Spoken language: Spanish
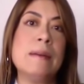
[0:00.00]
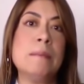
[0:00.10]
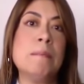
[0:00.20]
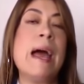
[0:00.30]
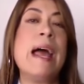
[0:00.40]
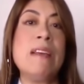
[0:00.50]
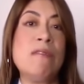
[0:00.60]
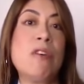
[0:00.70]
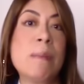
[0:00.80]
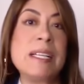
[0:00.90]

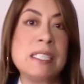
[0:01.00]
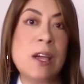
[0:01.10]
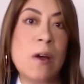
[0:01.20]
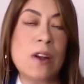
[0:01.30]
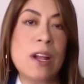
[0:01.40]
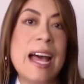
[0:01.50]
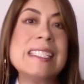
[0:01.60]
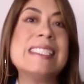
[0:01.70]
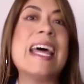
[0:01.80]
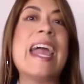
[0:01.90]
malinformación
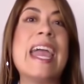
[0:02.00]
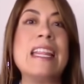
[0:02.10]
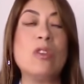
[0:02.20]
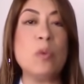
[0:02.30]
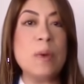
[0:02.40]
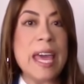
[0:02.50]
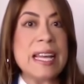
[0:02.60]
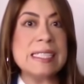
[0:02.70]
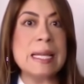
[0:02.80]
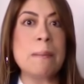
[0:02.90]
hasta que
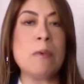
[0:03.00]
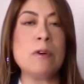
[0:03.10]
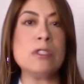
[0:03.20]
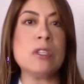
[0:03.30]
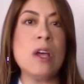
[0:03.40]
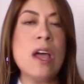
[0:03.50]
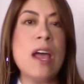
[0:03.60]
tuviésemos